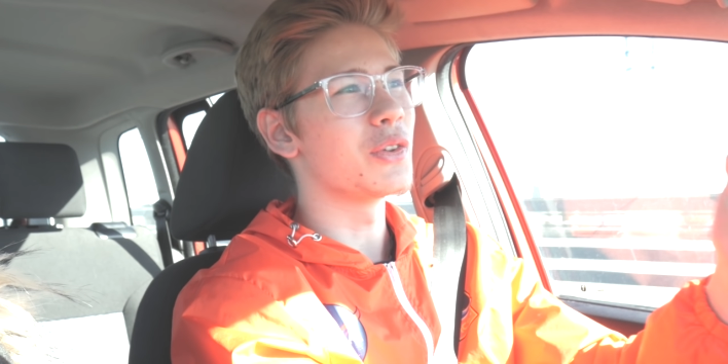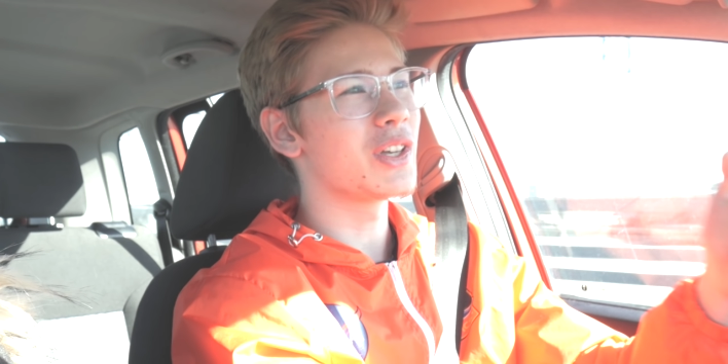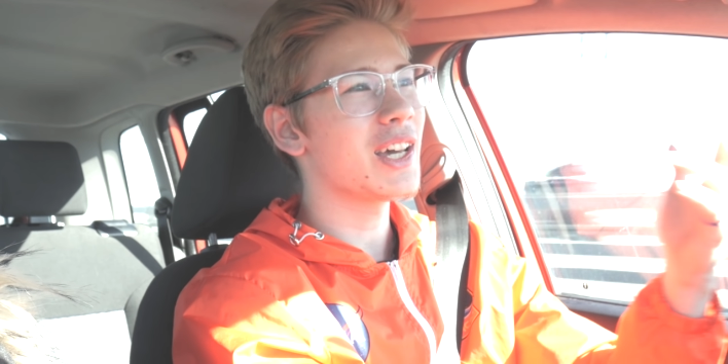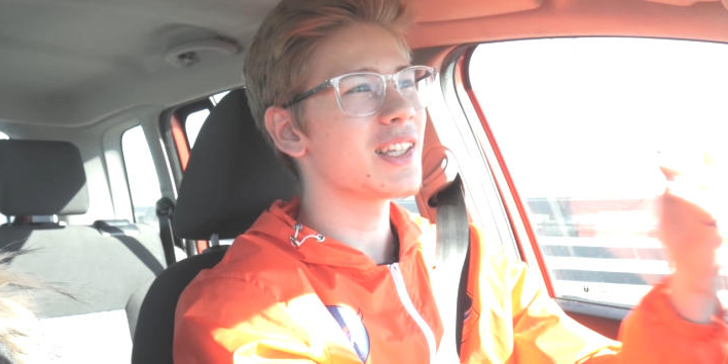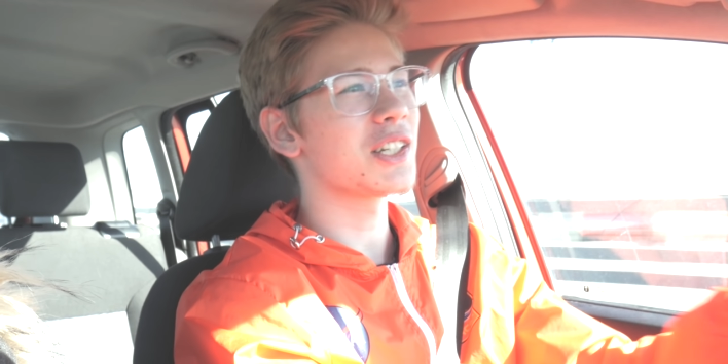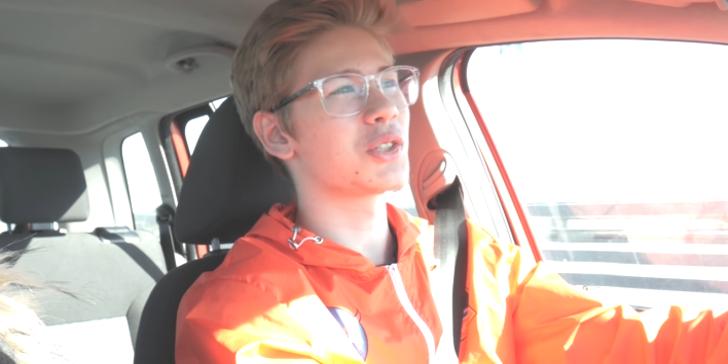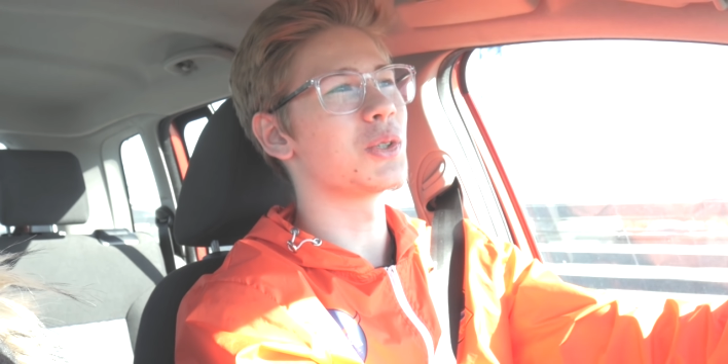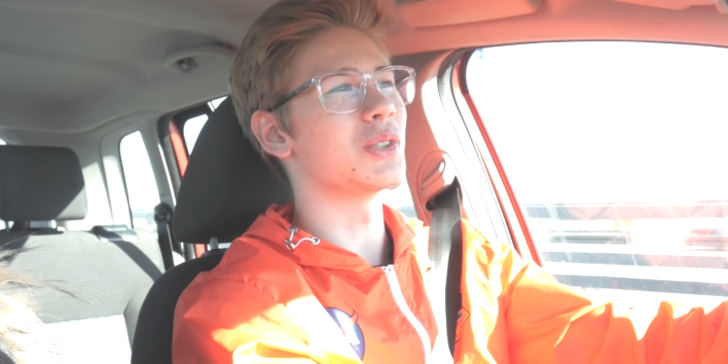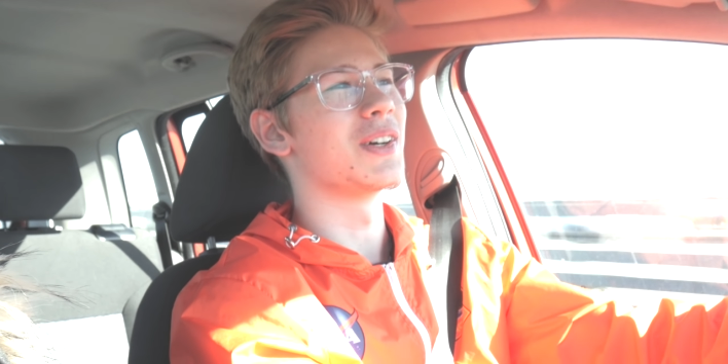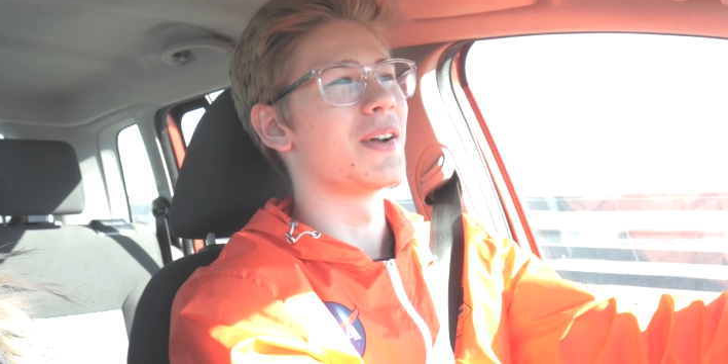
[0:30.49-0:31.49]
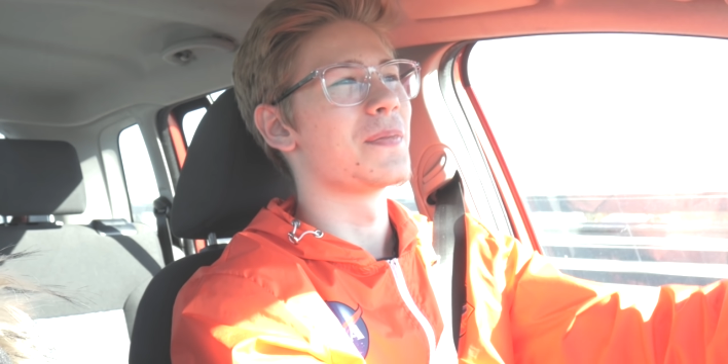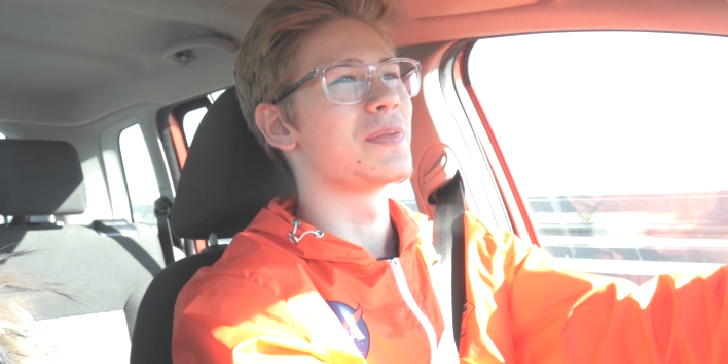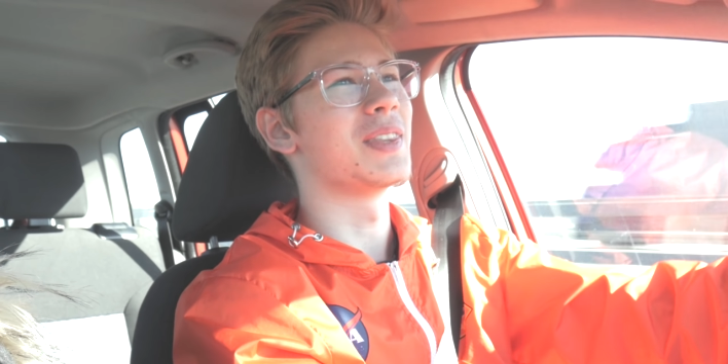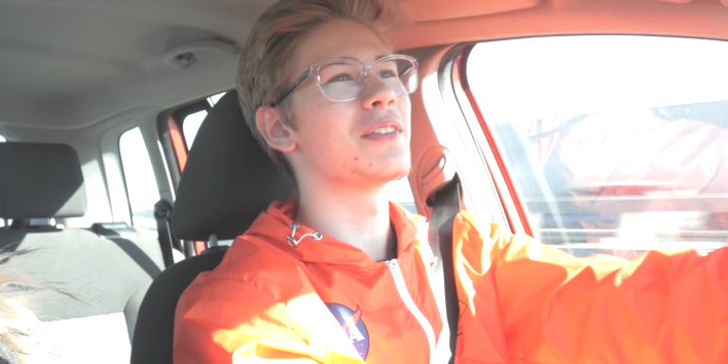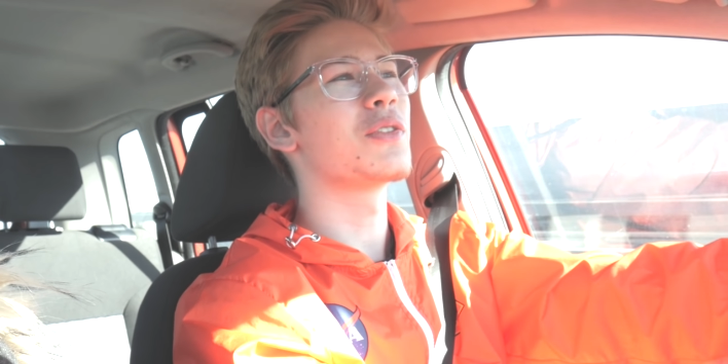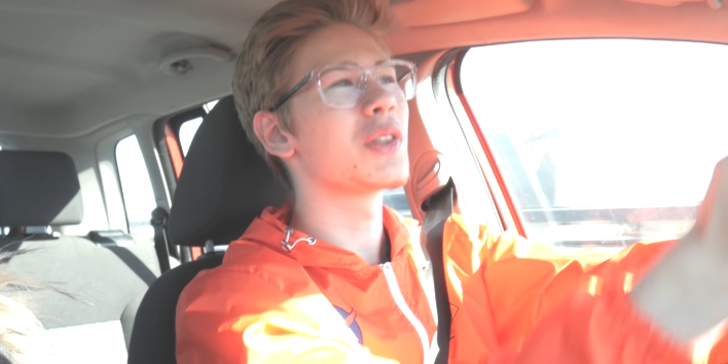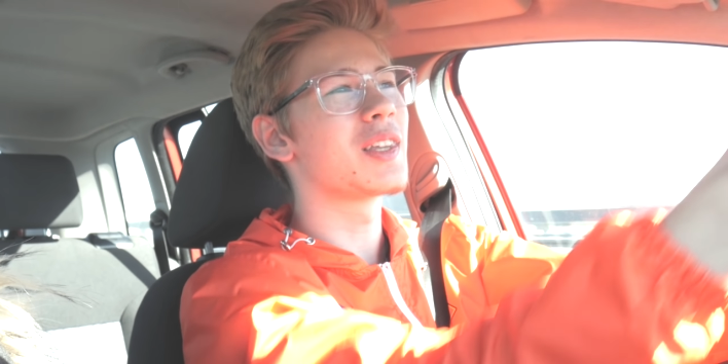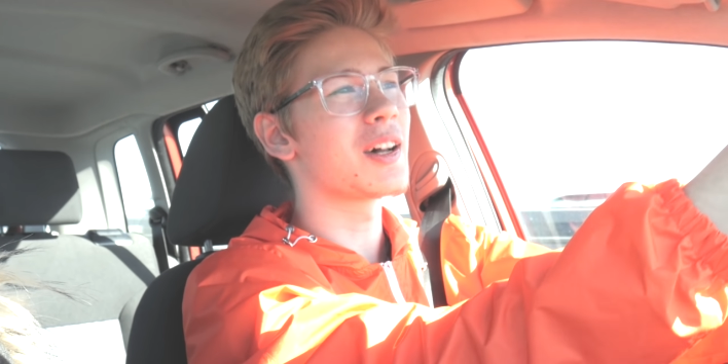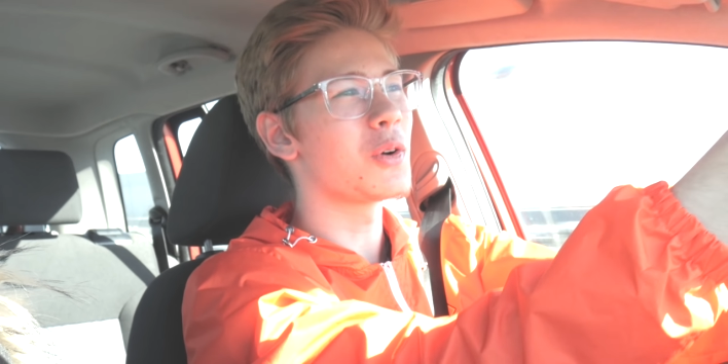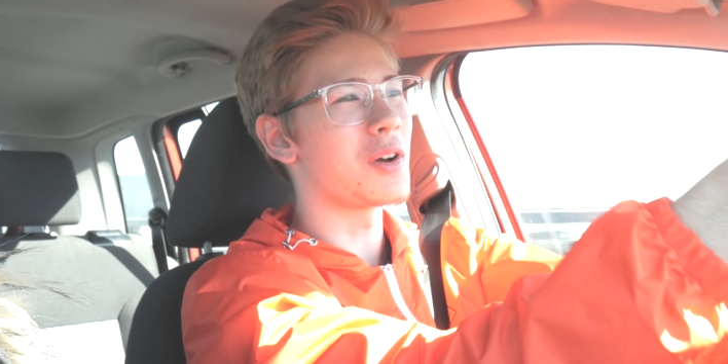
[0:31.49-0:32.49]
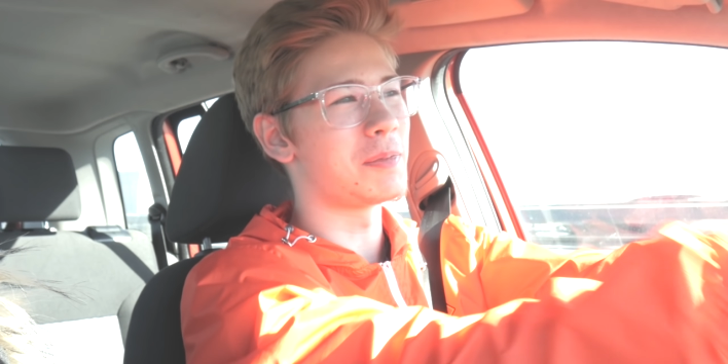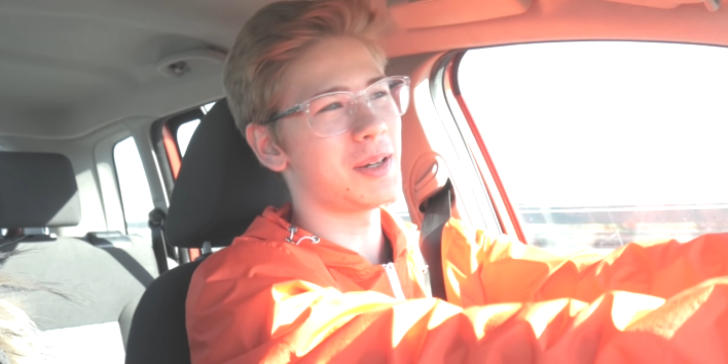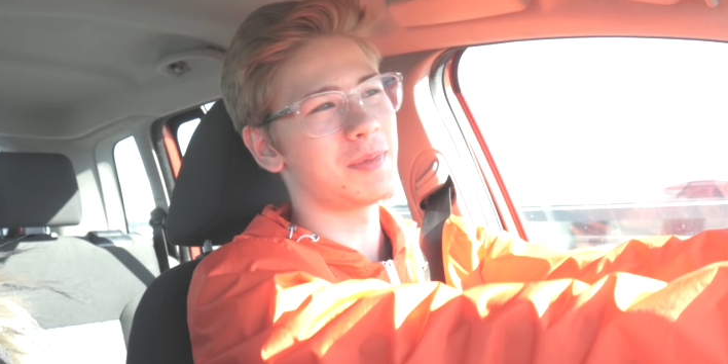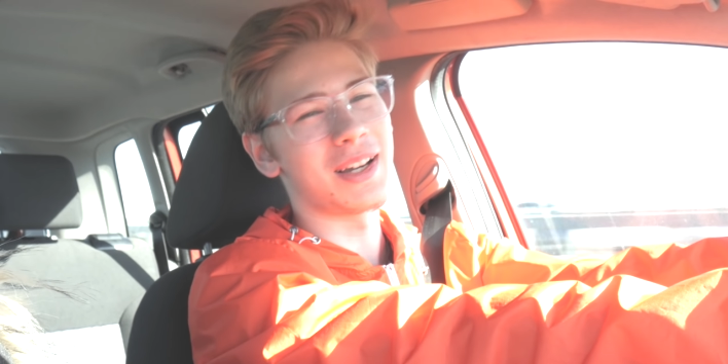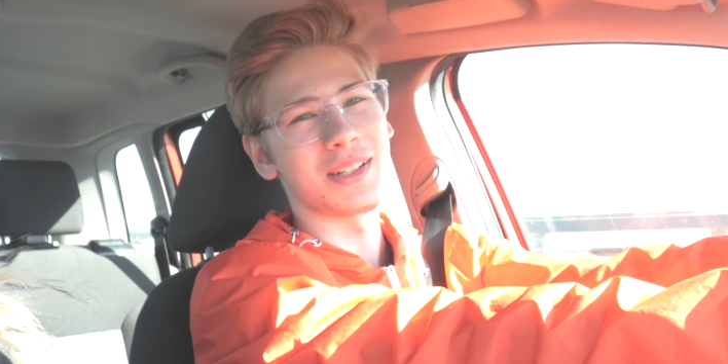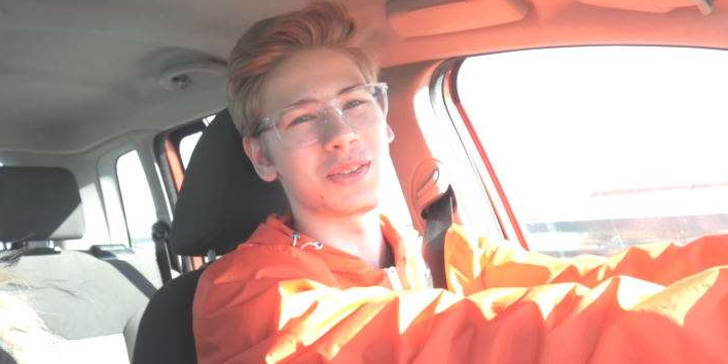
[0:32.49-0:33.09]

Но я нашел. Да вот, дорога прямая.